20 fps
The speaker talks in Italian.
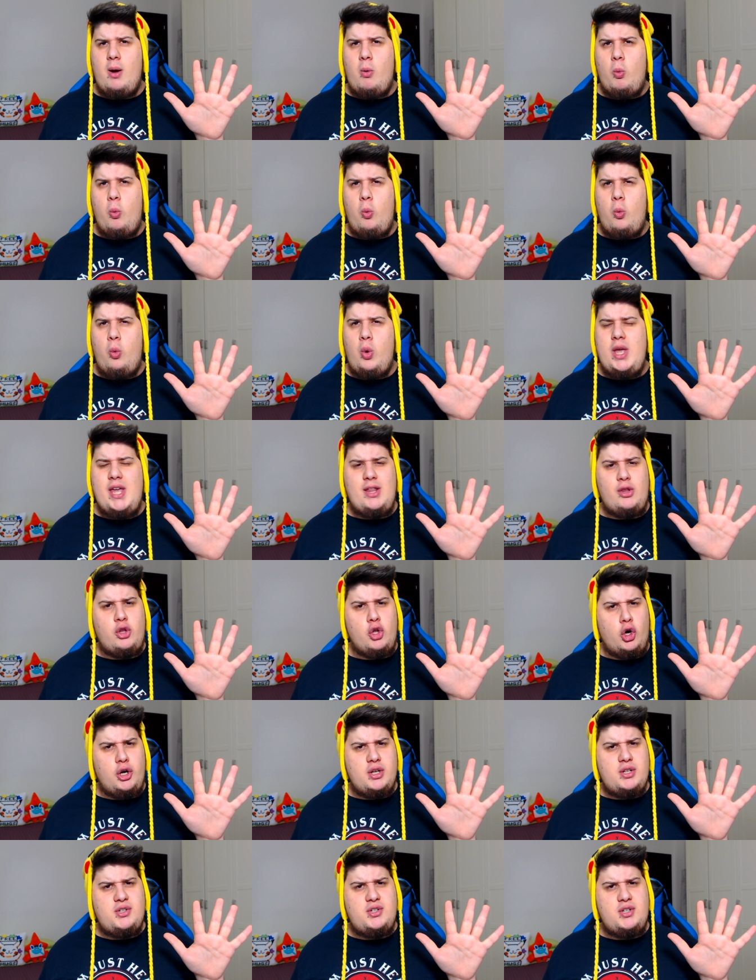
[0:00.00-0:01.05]

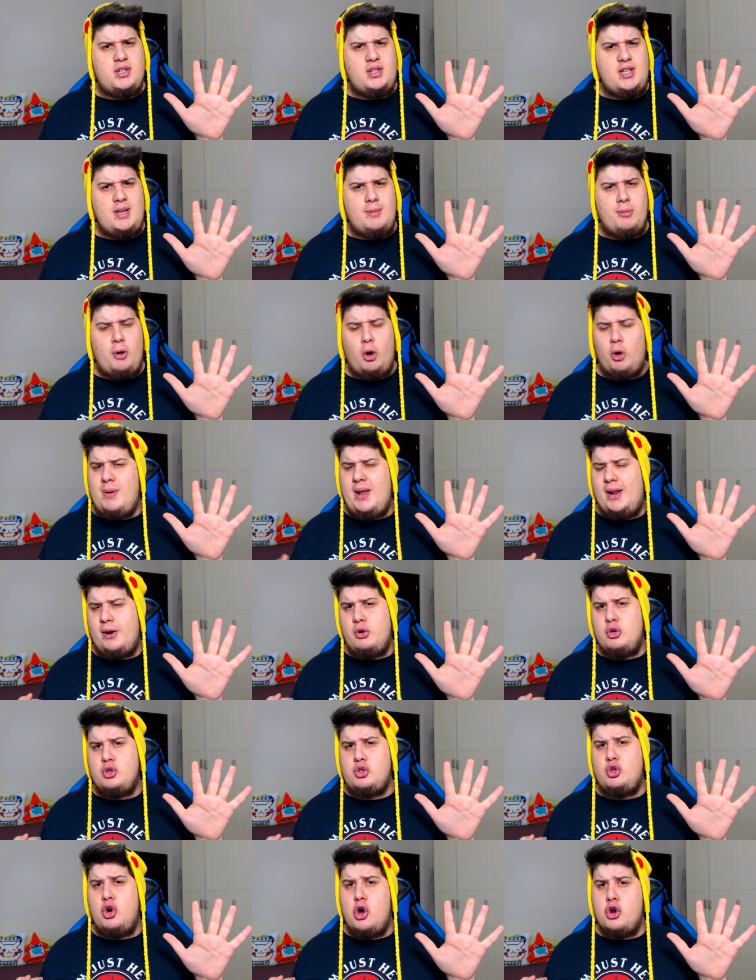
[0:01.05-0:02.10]
Witors, tipo, come l'anno
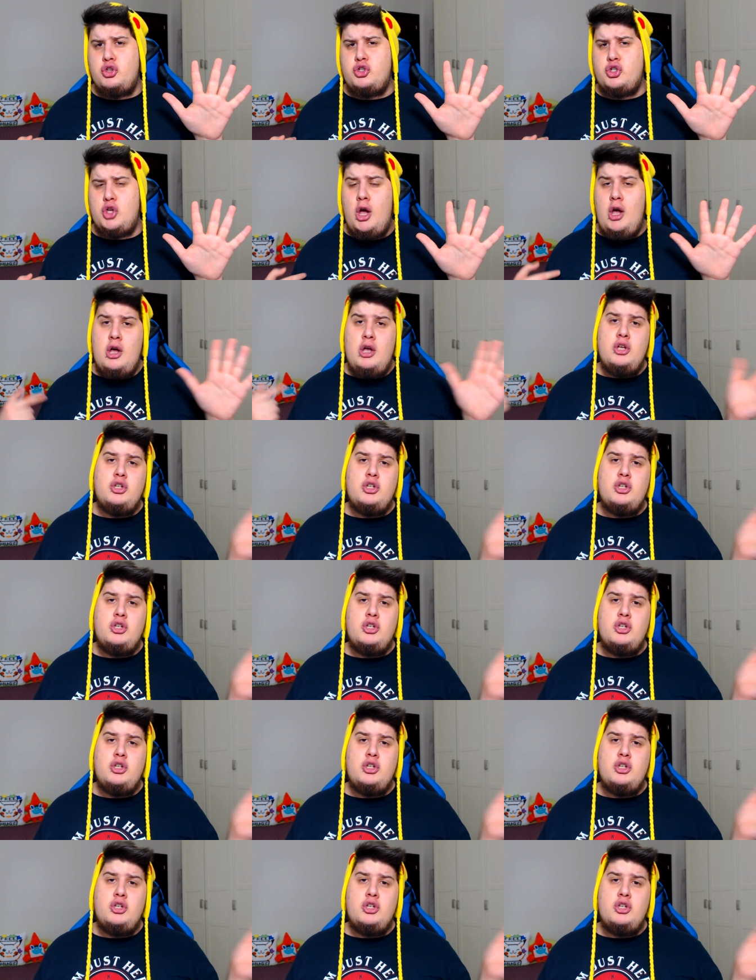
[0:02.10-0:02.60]
scorso,